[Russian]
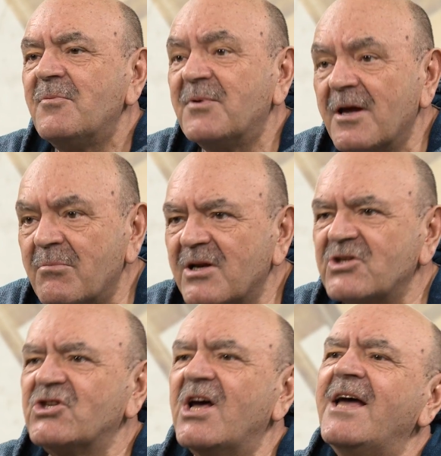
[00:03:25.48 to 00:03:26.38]

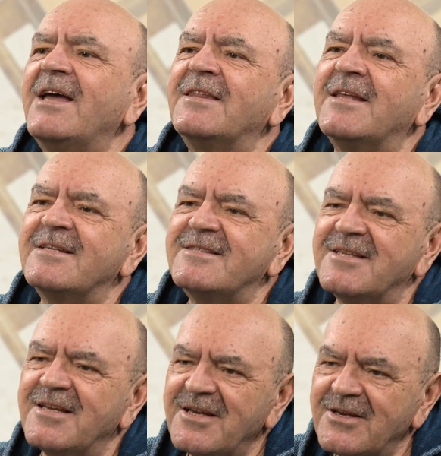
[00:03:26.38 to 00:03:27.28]
преображая
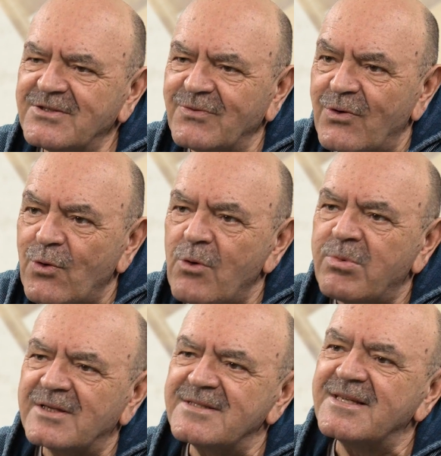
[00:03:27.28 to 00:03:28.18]
нас в свой
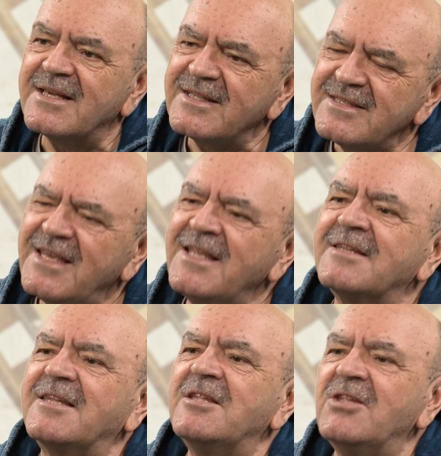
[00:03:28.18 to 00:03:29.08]
образ день
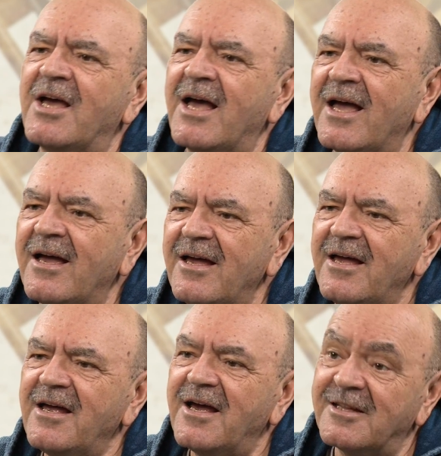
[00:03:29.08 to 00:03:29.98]
ото дня,
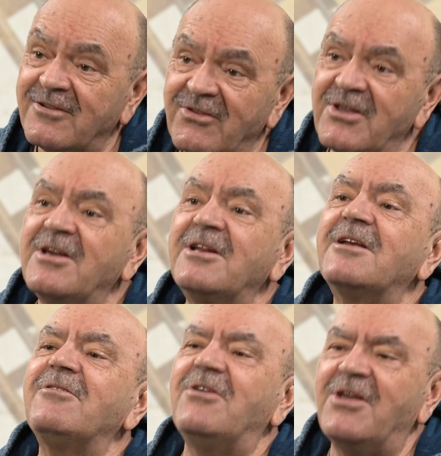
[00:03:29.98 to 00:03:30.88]
от веры
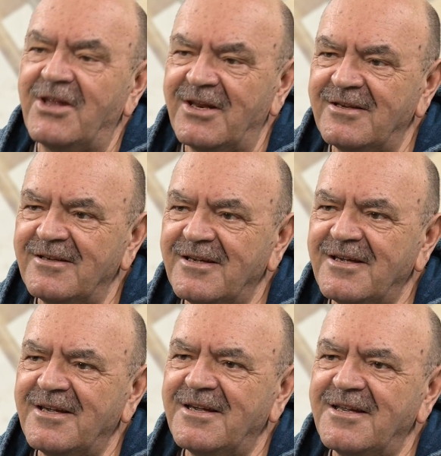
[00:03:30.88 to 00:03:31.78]
к вере
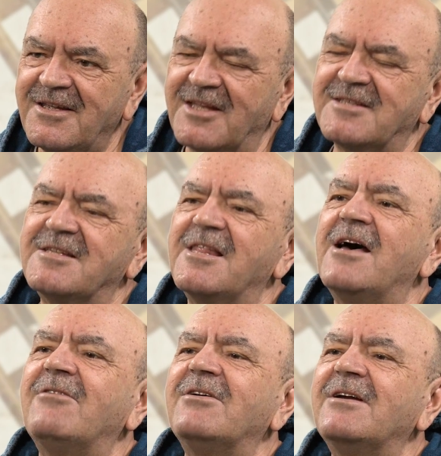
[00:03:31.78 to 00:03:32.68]
и от
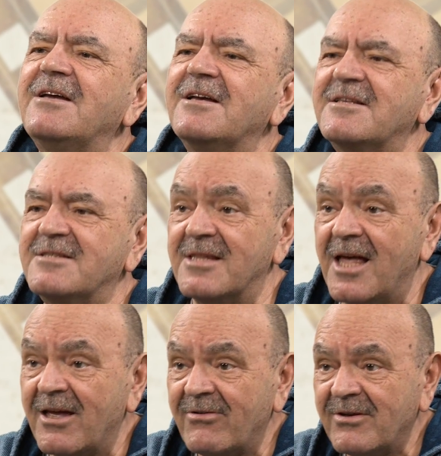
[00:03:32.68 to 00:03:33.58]
славы к
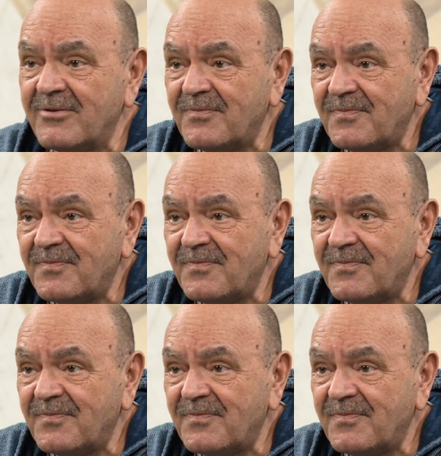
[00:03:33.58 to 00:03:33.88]
славе.